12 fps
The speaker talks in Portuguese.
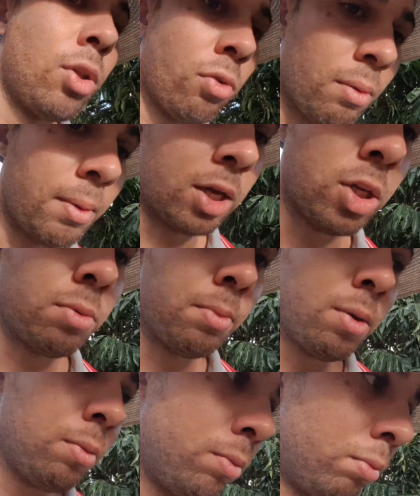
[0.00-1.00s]
Novamente,
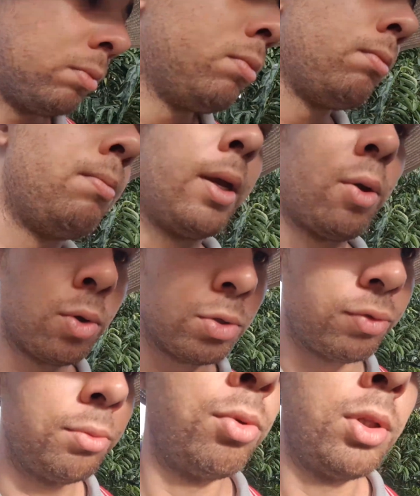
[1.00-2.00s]
mesmo
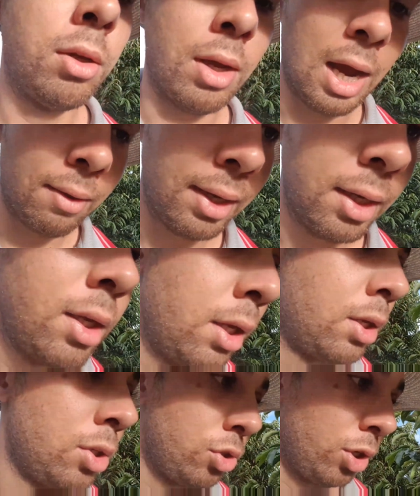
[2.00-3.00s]
percurso fui mudando a água, né?
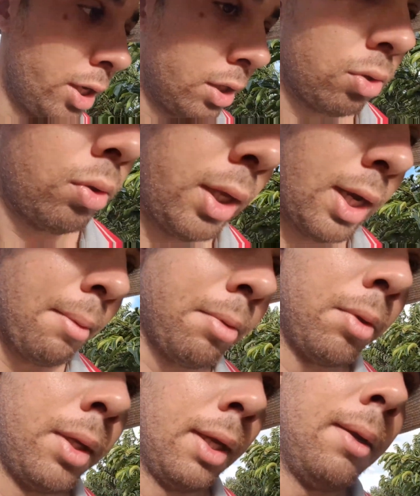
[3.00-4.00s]
desligando torneira, abre
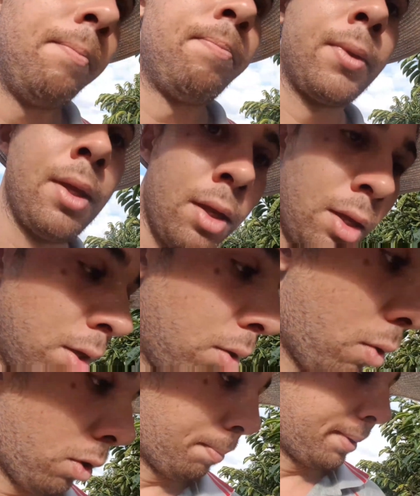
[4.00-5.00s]
torneira.
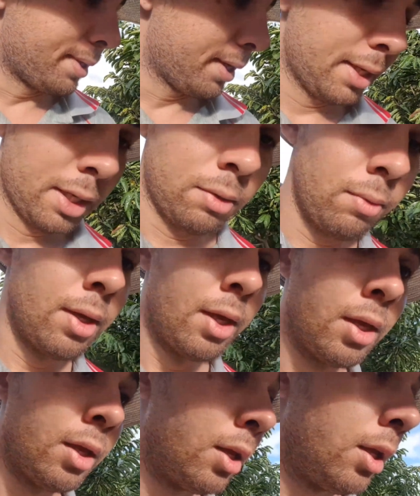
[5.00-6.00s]
Quando eu pensei que não,
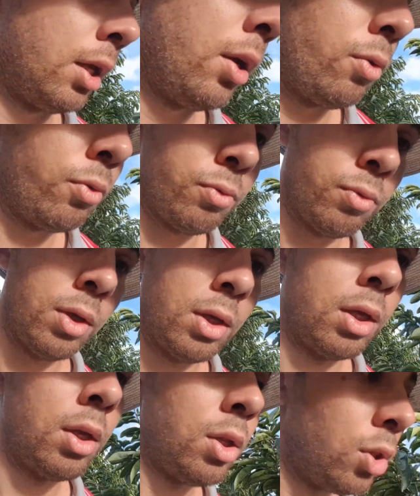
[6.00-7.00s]
eu
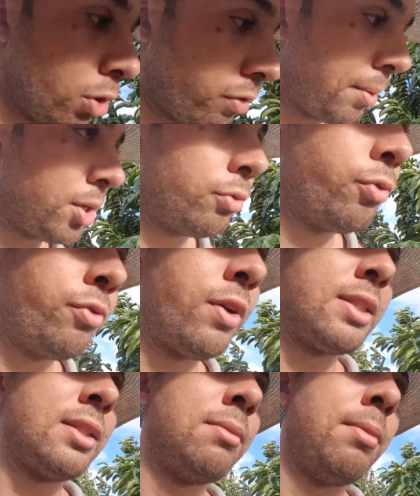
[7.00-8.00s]
novamente eu fui
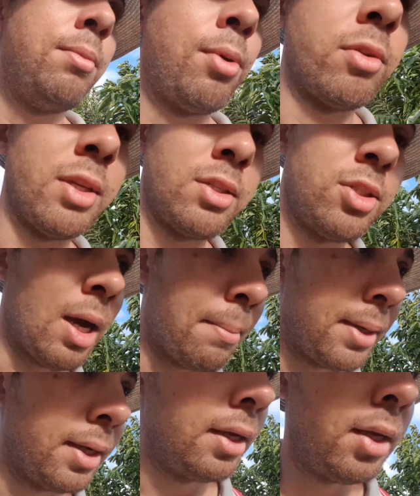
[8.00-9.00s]
fazer esse mesmo processo de
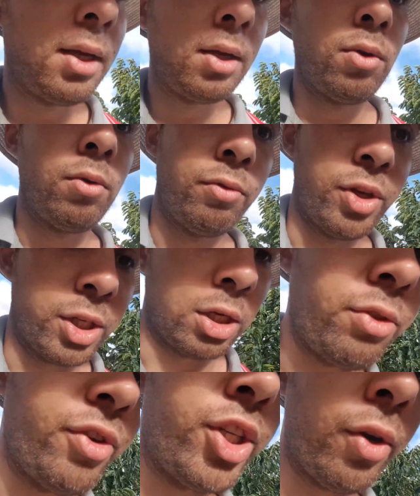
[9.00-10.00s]
abrir, fechar,
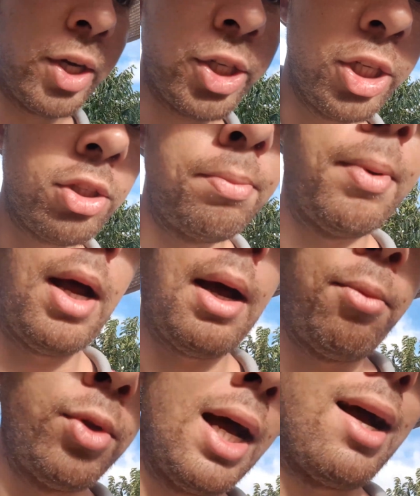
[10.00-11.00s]
de fechar o registro para
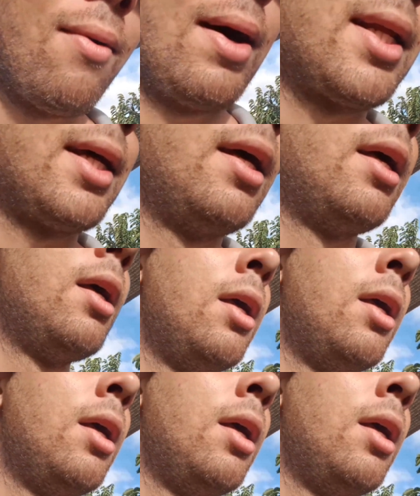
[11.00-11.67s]
mudar a quadra.